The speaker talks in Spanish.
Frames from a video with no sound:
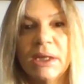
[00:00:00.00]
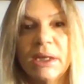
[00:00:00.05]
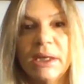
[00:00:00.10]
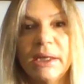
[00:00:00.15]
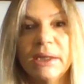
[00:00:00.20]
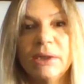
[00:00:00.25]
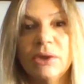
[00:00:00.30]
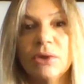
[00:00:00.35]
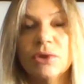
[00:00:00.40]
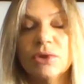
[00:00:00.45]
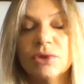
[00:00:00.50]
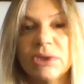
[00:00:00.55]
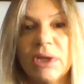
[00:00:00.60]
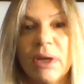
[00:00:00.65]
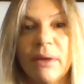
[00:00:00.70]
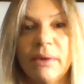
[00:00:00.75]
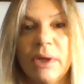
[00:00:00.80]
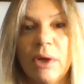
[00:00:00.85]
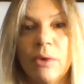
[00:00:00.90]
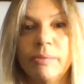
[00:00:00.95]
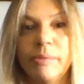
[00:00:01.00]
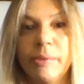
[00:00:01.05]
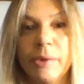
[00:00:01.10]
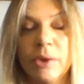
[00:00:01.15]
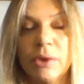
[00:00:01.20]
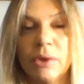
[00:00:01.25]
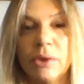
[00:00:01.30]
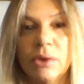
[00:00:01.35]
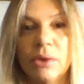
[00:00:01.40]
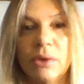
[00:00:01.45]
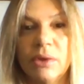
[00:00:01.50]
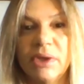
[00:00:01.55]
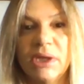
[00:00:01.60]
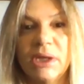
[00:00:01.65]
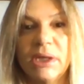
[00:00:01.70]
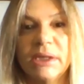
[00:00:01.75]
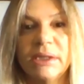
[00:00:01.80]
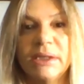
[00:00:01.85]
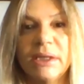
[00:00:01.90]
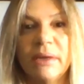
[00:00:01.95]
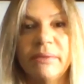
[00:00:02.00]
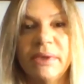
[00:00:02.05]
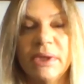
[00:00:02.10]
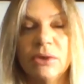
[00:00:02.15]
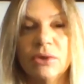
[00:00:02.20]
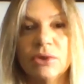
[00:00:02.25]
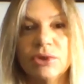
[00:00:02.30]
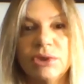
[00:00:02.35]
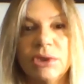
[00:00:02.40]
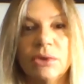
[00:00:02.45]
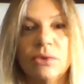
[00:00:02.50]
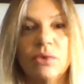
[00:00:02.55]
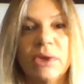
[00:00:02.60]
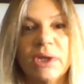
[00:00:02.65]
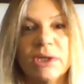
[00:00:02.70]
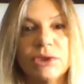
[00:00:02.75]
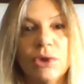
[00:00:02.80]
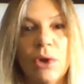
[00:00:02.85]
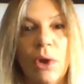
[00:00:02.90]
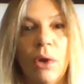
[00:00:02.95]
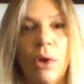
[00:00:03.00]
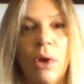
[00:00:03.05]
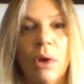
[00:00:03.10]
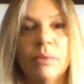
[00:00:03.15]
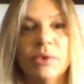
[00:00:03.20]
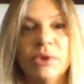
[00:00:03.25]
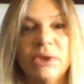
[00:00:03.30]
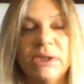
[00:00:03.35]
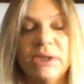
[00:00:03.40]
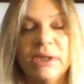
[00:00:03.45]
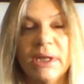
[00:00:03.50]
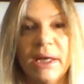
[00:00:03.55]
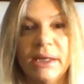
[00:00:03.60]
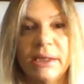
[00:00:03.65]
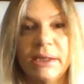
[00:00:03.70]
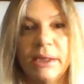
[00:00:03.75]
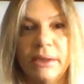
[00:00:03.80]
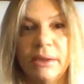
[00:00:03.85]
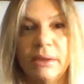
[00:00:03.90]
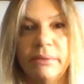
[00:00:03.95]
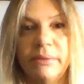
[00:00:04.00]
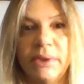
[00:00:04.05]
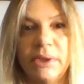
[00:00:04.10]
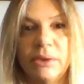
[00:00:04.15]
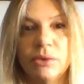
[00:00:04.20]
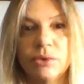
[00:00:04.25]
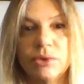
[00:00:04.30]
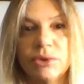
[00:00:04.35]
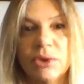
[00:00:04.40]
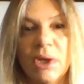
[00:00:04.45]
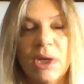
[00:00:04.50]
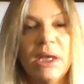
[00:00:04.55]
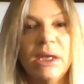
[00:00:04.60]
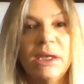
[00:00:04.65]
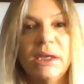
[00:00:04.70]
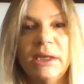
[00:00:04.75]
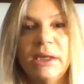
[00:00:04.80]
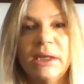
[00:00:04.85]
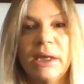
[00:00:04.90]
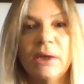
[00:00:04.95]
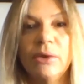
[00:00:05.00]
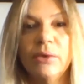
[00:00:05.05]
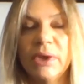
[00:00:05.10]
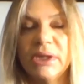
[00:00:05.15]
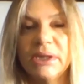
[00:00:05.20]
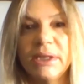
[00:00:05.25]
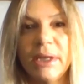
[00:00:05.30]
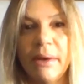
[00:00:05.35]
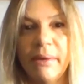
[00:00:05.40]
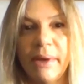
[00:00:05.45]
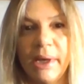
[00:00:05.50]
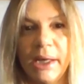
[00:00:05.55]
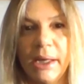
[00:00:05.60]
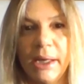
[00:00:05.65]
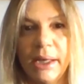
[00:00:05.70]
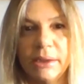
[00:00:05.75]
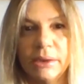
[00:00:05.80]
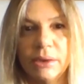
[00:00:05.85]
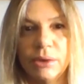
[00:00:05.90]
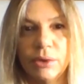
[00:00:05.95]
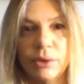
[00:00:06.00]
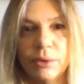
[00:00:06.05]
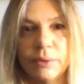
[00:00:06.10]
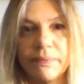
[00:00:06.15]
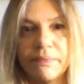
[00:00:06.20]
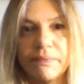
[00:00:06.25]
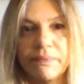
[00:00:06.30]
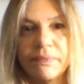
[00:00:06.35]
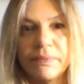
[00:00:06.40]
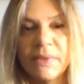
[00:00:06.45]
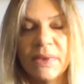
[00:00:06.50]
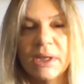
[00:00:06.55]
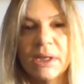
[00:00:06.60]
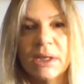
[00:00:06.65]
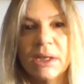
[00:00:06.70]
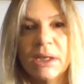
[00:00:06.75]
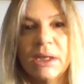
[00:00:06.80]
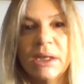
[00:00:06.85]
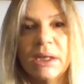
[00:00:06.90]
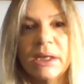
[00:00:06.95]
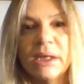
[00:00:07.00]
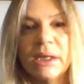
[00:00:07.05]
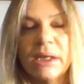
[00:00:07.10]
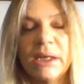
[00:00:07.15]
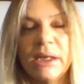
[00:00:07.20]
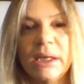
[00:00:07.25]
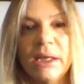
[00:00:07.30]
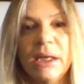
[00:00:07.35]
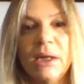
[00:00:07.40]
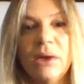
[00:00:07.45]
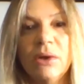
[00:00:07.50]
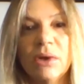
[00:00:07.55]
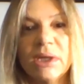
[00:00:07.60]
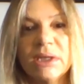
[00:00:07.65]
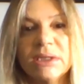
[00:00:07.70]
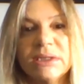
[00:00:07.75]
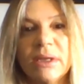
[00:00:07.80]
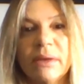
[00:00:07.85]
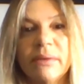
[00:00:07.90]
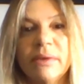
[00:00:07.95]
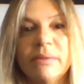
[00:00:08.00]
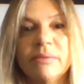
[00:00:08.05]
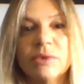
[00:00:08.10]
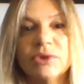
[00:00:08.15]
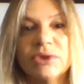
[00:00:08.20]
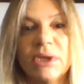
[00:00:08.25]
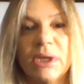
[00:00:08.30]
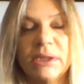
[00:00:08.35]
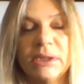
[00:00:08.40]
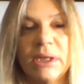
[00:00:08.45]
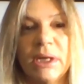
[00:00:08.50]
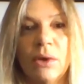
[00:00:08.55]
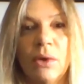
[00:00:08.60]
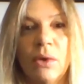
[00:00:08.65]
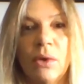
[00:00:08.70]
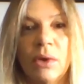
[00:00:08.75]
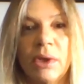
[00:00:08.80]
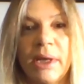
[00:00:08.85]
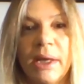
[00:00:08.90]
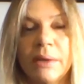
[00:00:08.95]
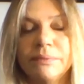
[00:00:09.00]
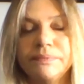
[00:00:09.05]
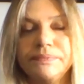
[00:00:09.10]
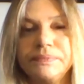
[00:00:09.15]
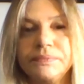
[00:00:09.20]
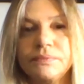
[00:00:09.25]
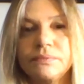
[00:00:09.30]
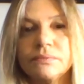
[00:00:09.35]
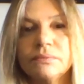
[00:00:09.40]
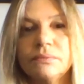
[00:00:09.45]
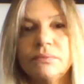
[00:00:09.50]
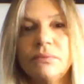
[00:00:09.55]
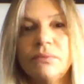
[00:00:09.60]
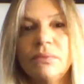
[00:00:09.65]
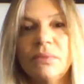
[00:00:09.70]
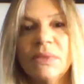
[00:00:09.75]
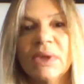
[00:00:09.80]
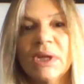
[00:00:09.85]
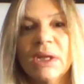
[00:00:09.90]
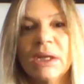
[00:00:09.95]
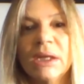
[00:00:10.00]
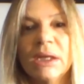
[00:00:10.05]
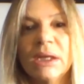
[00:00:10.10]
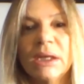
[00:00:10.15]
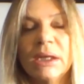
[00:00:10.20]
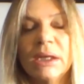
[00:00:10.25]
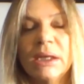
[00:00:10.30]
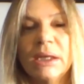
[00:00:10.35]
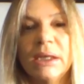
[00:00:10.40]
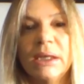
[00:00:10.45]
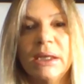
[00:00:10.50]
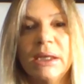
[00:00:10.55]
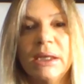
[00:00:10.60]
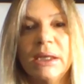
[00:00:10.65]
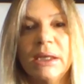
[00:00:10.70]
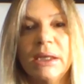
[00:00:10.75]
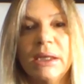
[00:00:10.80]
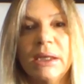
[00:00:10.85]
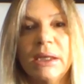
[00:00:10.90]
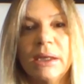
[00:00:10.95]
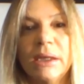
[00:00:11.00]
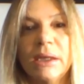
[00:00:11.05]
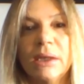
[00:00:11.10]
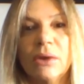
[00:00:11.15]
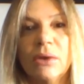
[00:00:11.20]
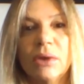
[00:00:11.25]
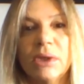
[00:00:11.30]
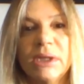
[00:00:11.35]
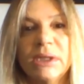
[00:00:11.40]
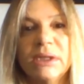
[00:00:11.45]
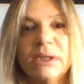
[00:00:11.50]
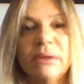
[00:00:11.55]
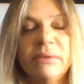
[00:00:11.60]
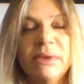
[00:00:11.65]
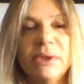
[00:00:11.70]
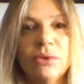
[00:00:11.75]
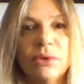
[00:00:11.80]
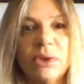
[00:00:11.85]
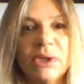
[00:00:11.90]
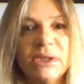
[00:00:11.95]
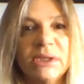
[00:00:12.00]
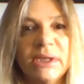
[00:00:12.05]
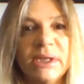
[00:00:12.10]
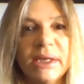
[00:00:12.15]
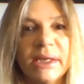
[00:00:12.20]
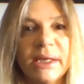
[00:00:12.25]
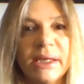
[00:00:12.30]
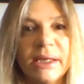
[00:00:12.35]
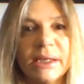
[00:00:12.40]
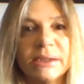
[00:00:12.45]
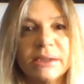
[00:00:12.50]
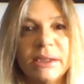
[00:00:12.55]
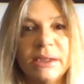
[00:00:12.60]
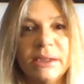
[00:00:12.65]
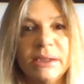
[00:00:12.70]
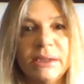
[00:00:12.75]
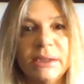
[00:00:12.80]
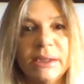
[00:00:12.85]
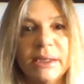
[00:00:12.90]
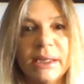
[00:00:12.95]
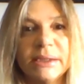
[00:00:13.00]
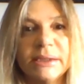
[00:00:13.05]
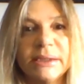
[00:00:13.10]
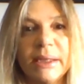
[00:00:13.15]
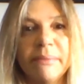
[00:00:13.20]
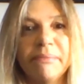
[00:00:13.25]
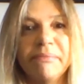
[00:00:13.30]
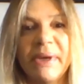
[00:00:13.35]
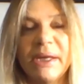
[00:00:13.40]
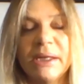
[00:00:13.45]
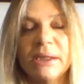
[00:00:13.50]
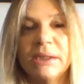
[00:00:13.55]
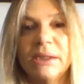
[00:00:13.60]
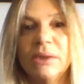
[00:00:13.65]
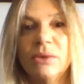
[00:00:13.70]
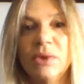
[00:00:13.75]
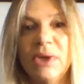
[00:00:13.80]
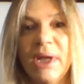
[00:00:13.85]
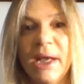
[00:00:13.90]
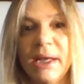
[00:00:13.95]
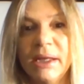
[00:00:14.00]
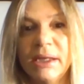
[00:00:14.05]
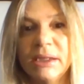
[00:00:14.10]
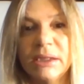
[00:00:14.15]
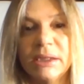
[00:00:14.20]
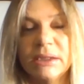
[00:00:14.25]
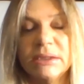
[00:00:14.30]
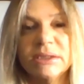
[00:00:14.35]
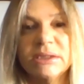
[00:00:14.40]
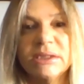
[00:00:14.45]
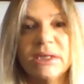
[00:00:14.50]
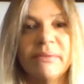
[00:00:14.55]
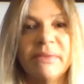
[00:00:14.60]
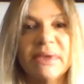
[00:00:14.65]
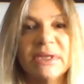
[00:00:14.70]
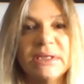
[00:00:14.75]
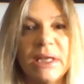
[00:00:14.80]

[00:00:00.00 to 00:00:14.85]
Esto nos habla un poco de que está habiendo circulación comunitaria del virus y que no está bajando. ¿Qué es lo que sabemos hasta ahora? Eh, con este virus que tiene características tan particulares, que se llama